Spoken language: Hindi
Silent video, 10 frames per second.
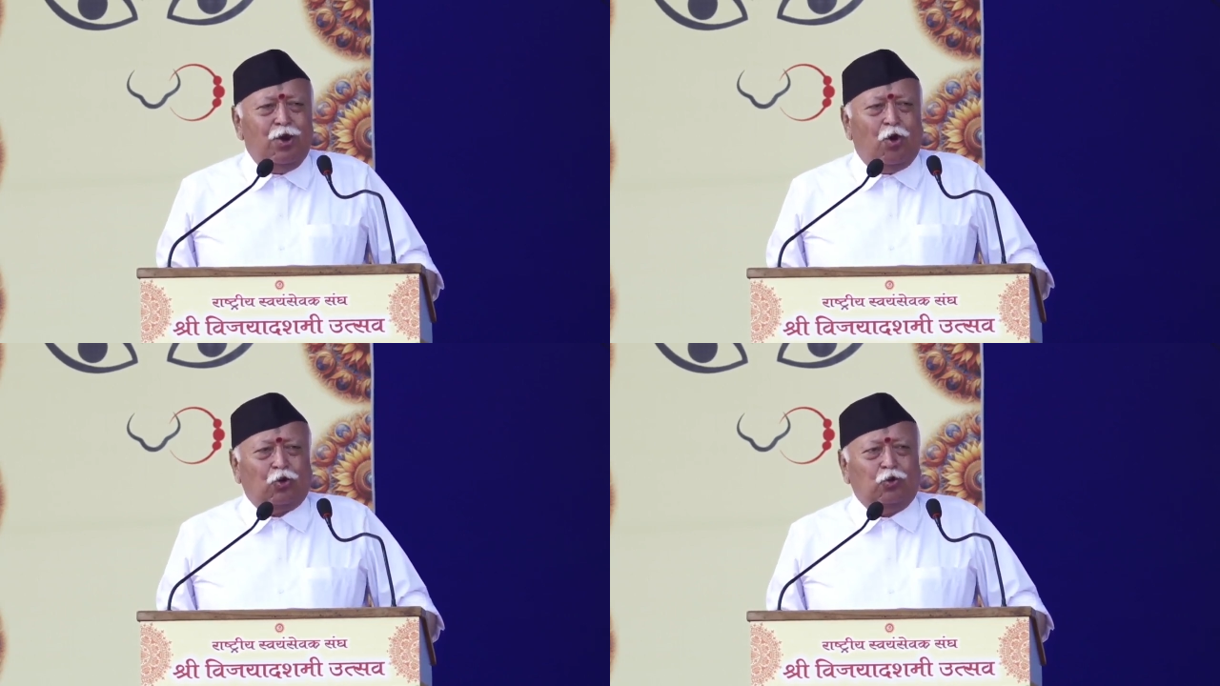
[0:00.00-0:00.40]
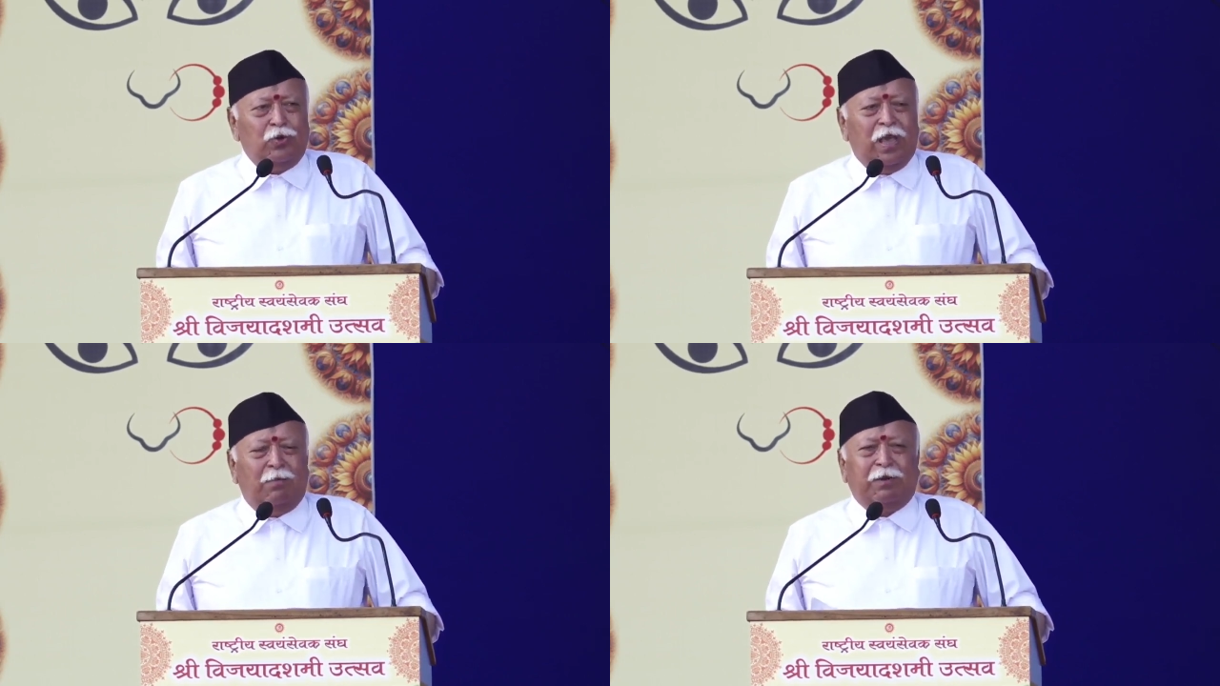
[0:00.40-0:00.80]
और
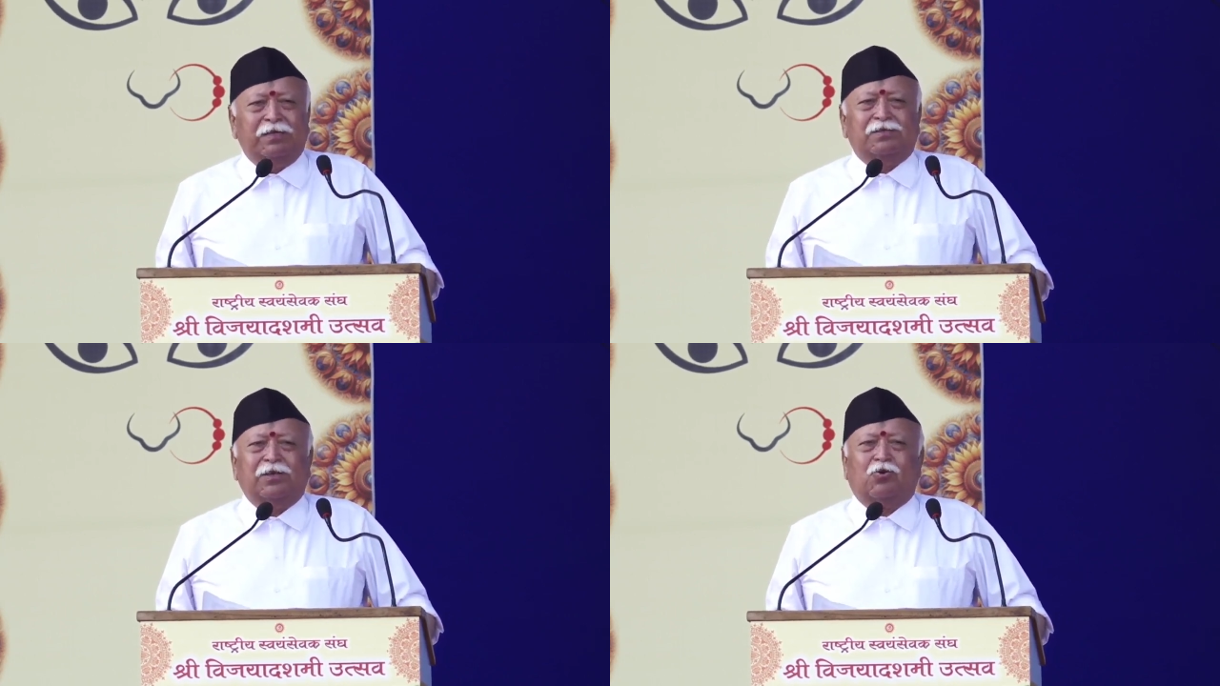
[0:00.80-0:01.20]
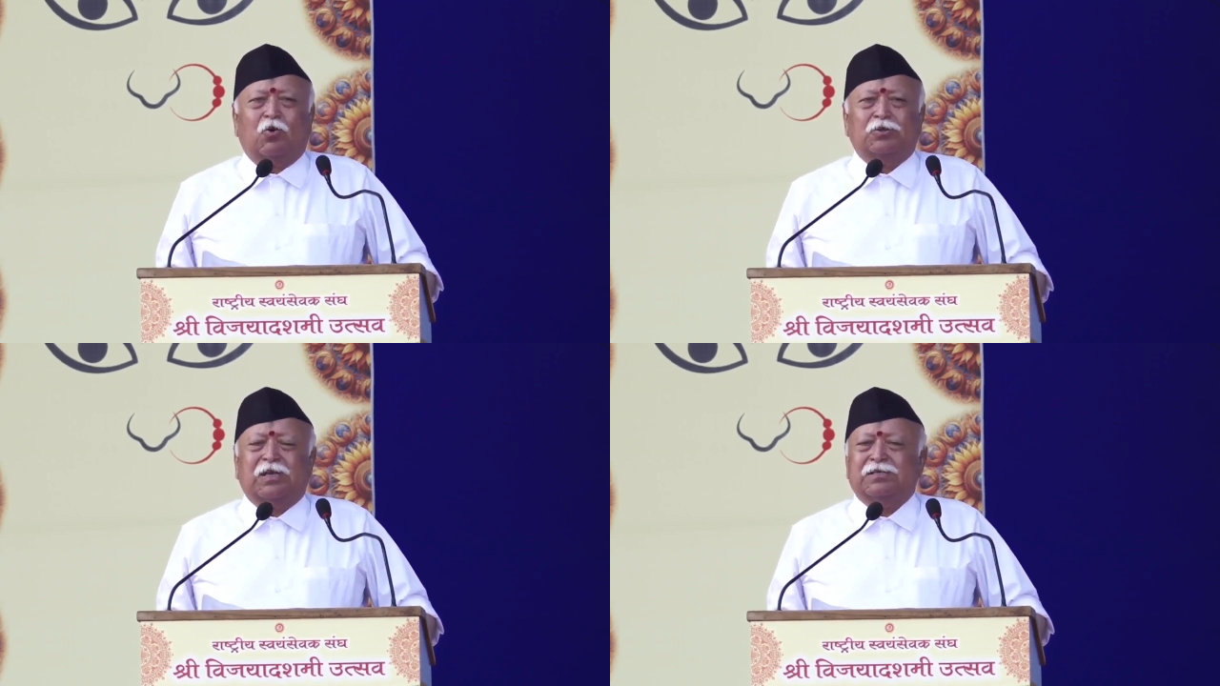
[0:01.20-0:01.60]
दुनिया पर इससे
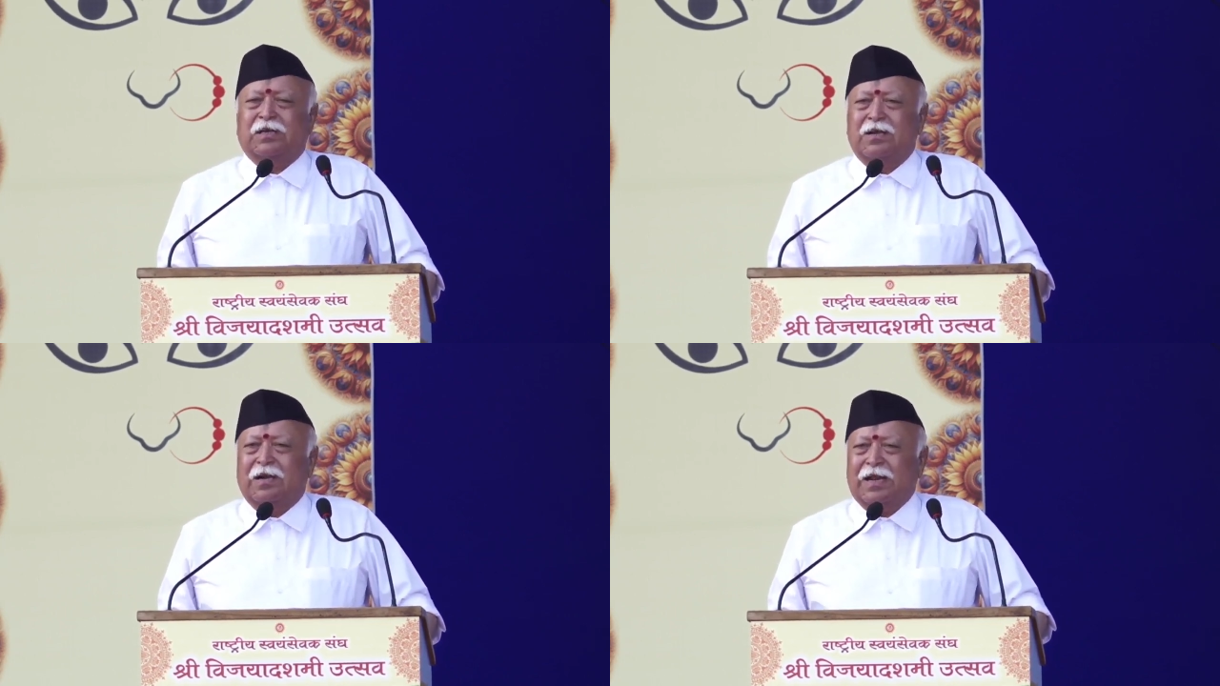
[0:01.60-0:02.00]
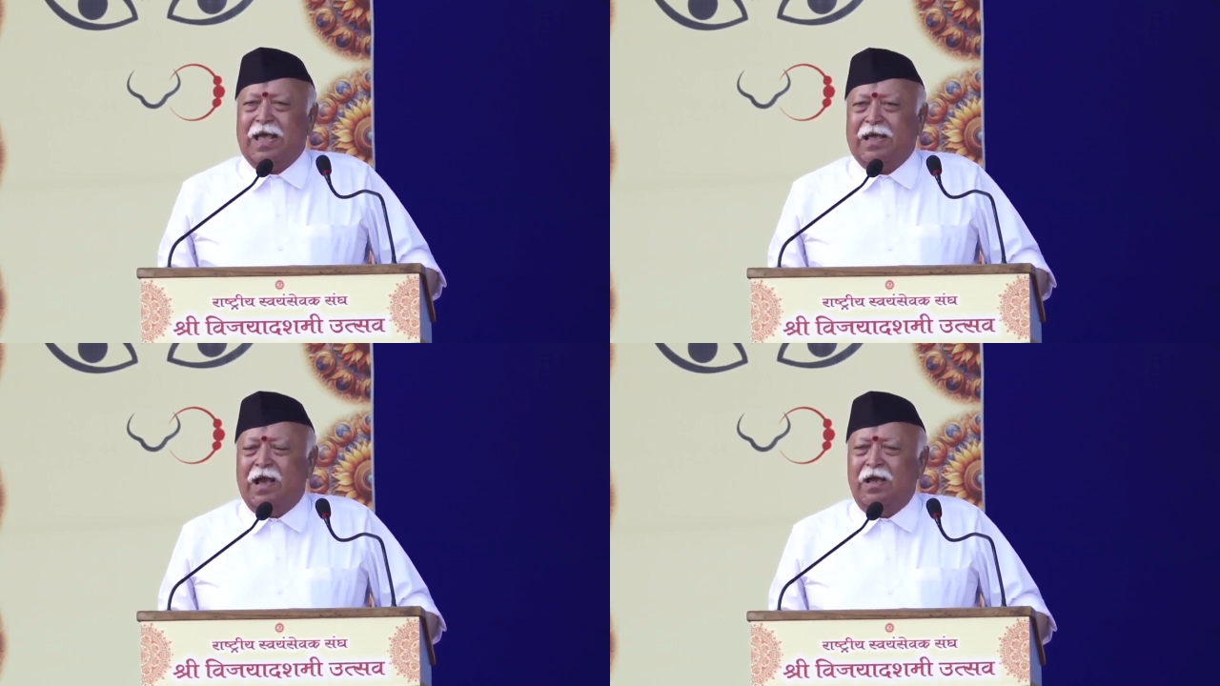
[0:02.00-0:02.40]
कौन सा संकट
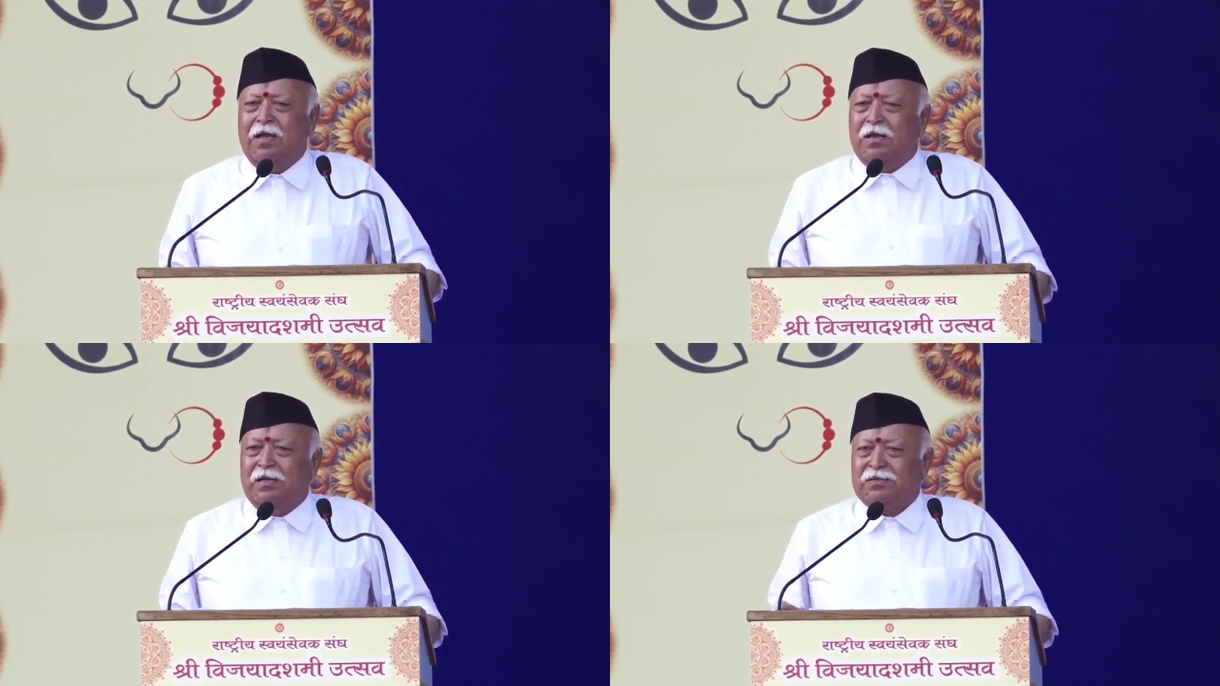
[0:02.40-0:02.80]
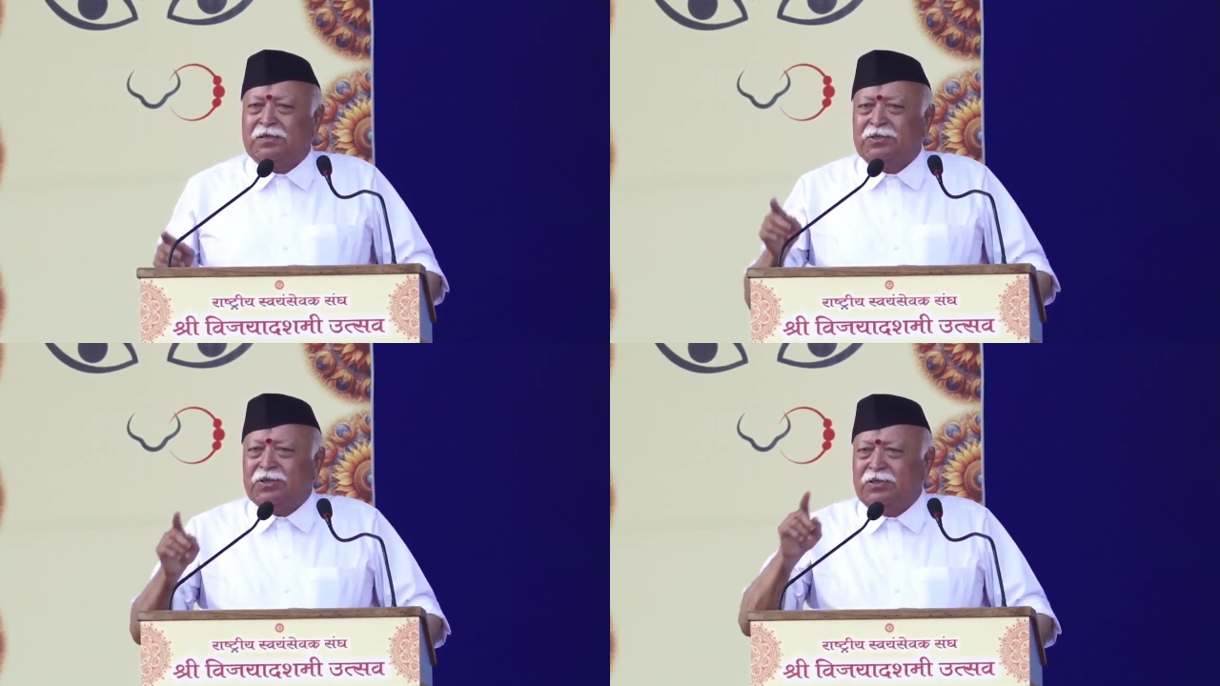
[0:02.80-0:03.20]
आएगा
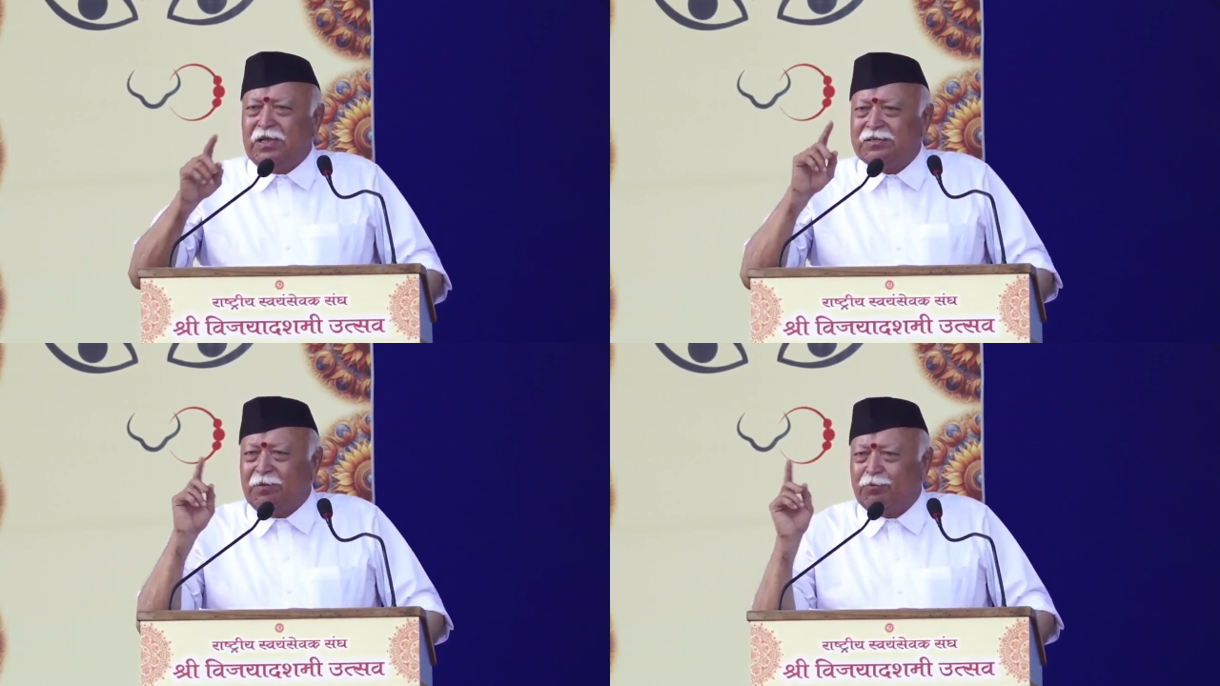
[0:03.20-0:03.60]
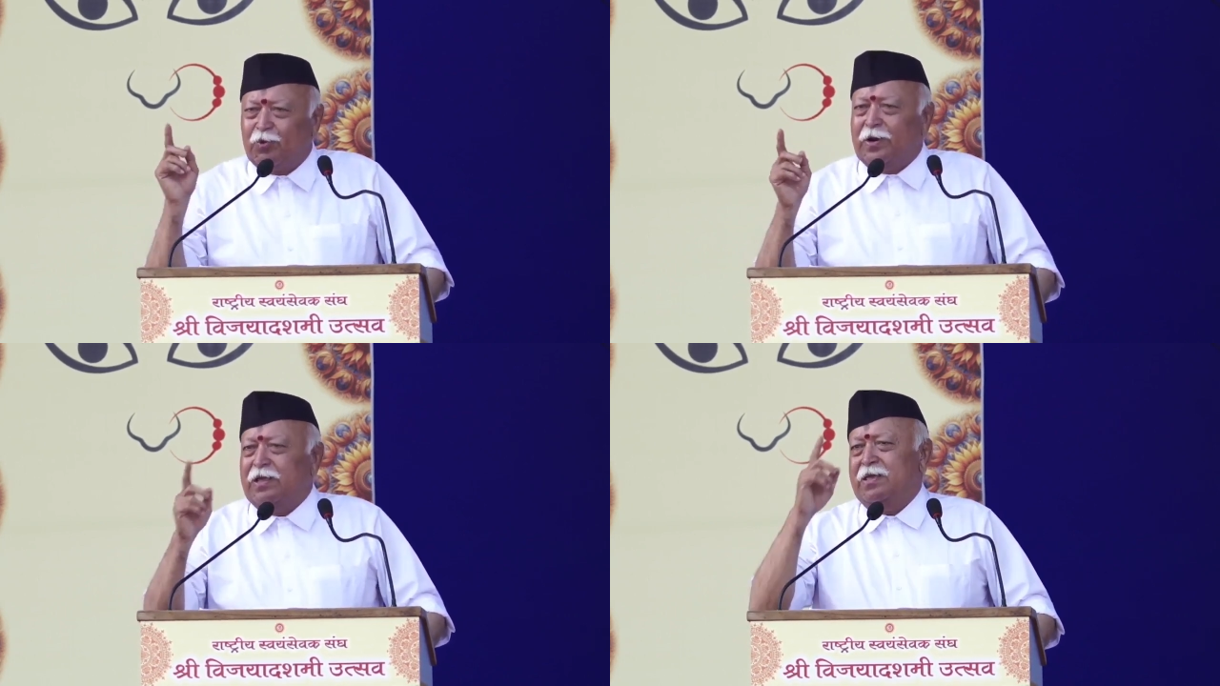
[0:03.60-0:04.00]
इसकी चिंता
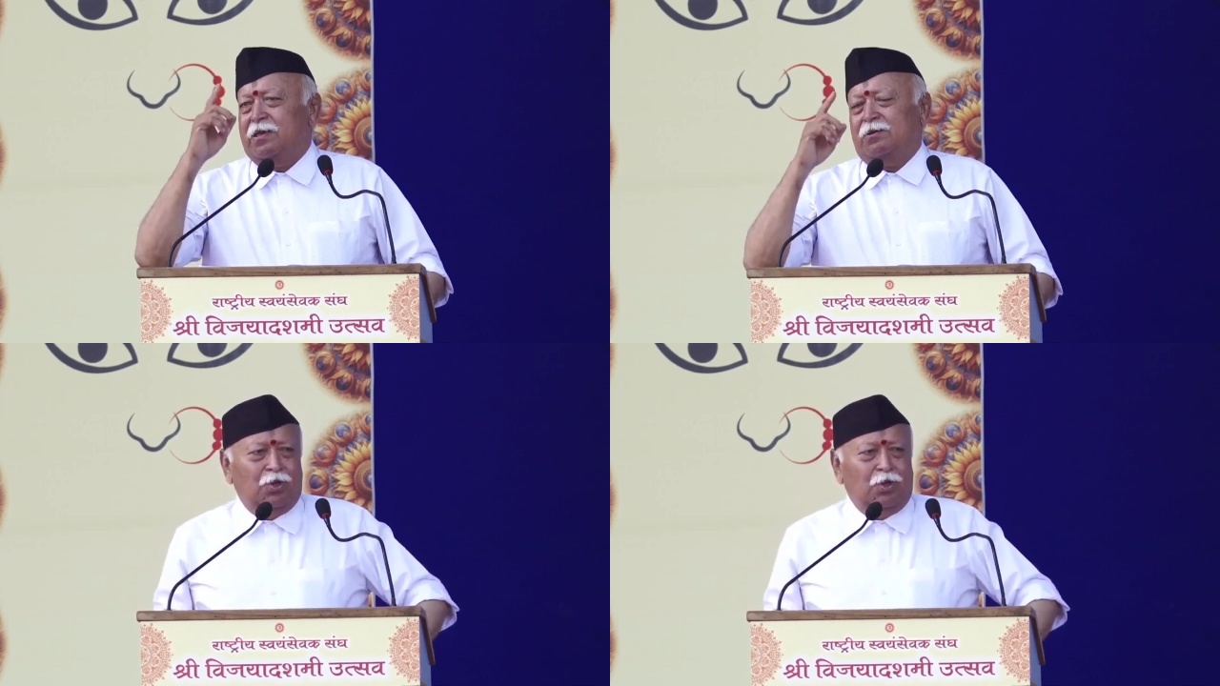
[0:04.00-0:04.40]
सबको लगी है